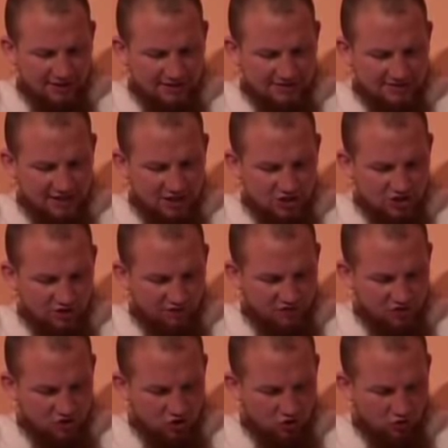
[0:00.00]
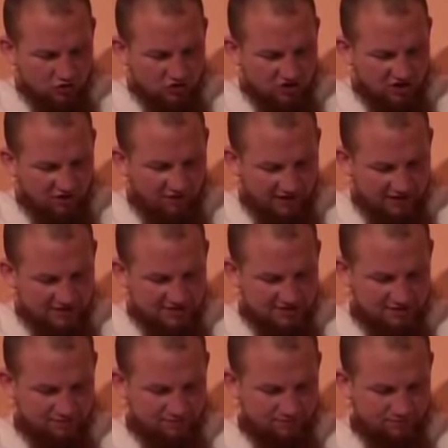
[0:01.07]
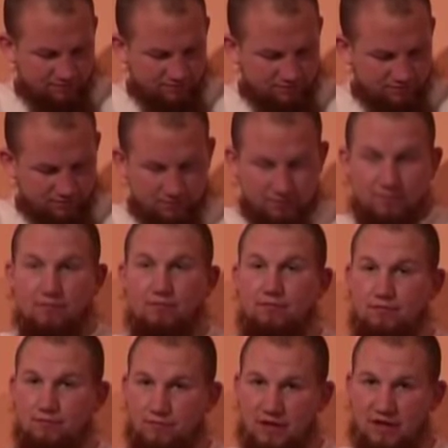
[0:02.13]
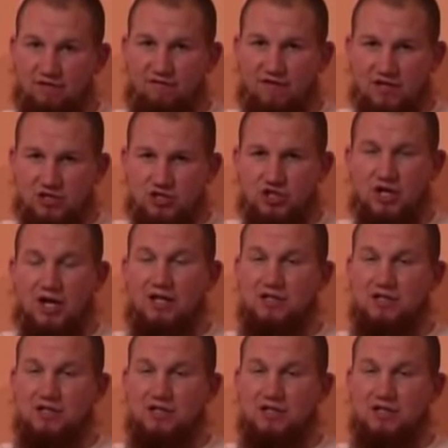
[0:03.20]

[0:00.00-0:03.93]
gesellschaftliche Konsequenzen. Welche?